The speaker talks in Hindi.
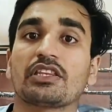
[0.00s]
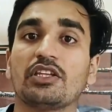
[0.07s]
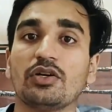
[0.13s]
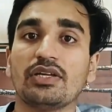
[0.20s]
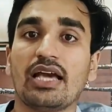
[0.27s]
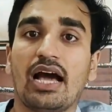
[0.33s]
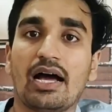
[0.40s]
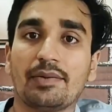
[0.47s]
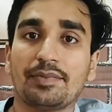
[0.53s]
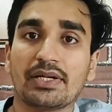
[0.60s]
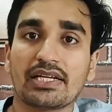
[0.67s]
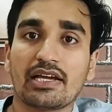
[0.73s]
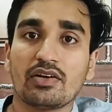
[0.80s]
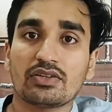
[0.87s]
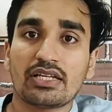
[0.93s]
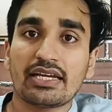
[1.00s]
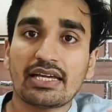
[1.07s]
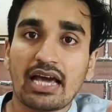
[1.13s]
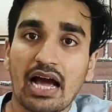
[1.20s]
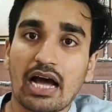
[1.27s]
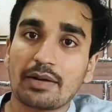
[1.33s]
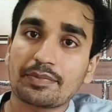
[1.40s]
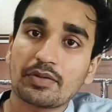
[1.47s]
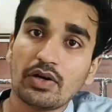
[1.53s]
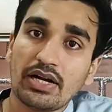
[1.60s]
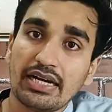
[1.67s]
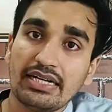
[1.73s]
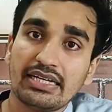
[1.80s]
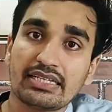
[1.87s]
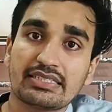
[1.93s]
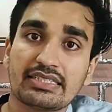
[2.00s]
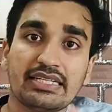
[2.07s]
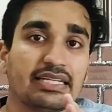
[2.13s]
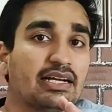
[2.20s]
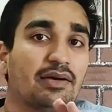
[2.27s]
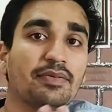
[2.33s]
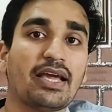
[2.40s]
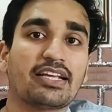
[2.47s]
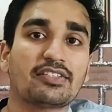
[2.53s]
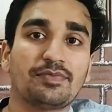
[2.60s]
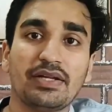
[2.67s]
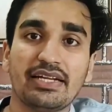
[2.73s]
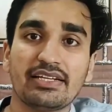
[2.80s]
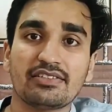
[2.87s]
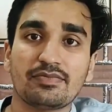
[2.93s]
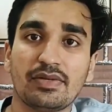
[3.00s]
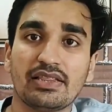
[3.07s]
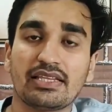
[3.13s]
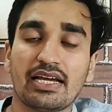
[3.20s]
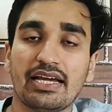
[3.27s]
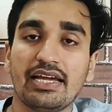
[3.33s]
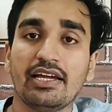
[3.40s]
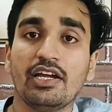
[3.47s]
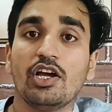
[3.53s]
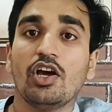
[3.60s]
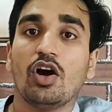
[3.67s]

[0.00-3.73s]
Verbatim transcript: तो यहाँ पर क्या होता है कि आपको इंडस्ट्री का भी एक्सपीरियंस मिलता है